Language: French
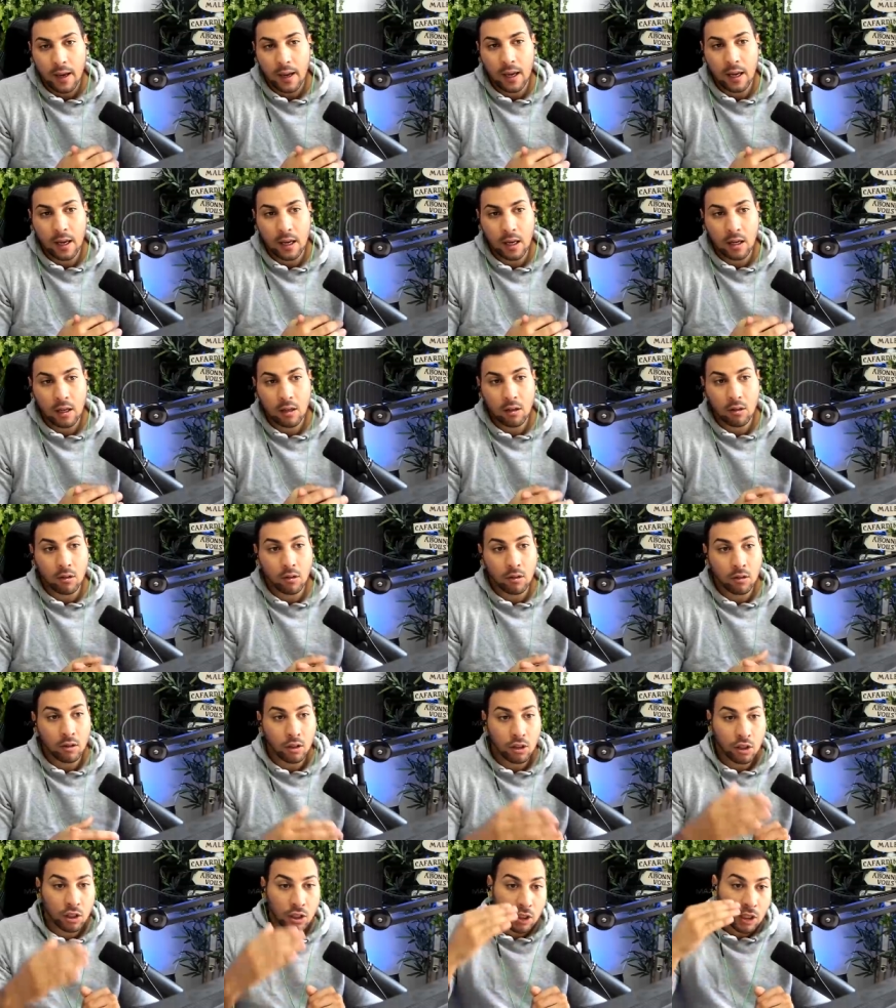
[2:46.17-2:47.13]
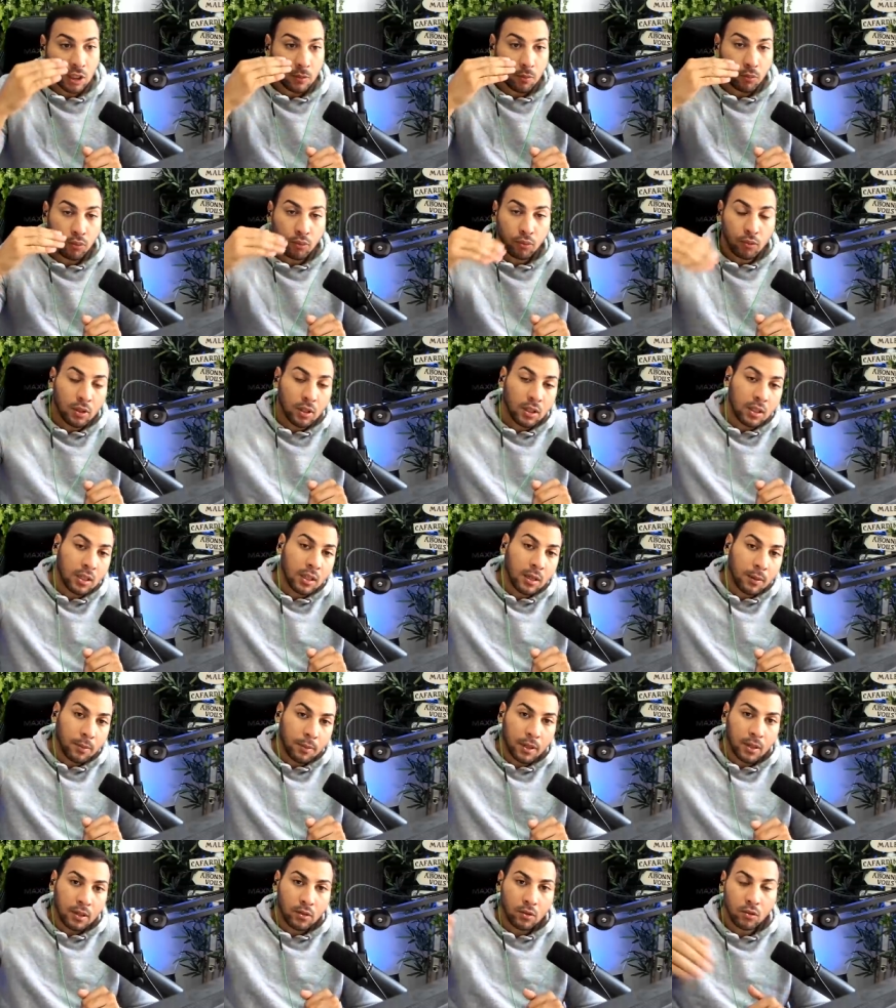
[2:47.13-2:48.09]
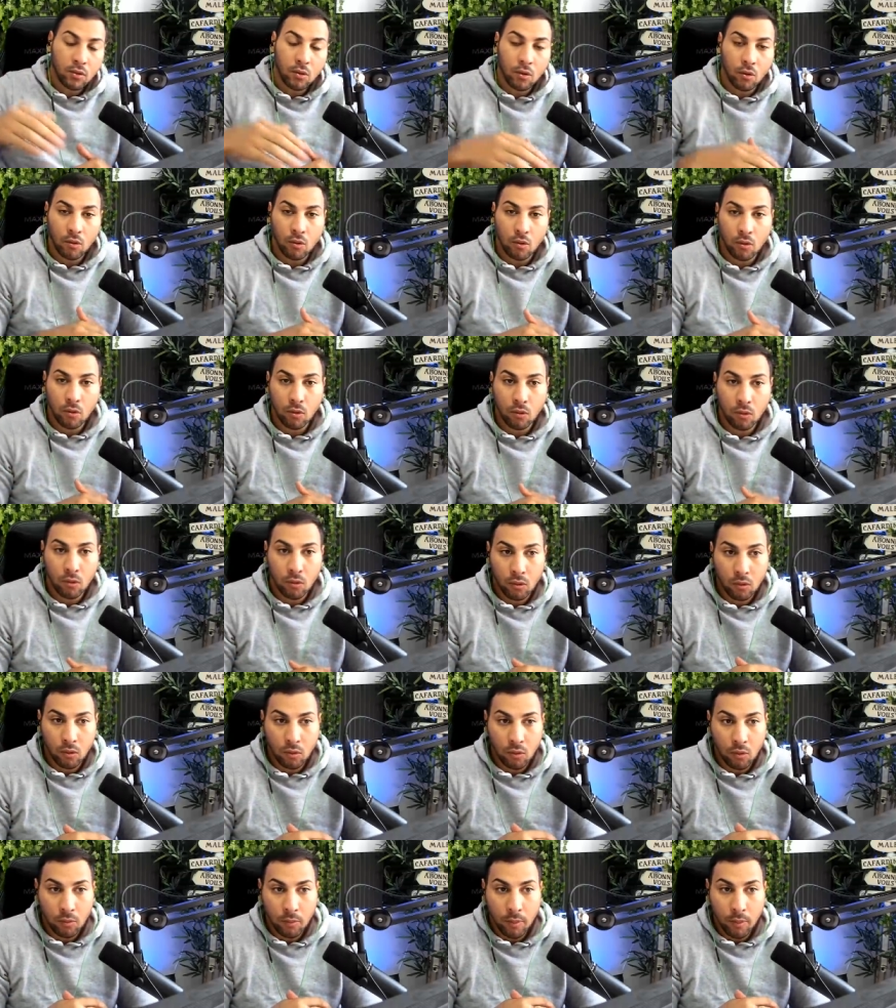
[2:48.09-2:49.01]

Et j'ai buté après sur le,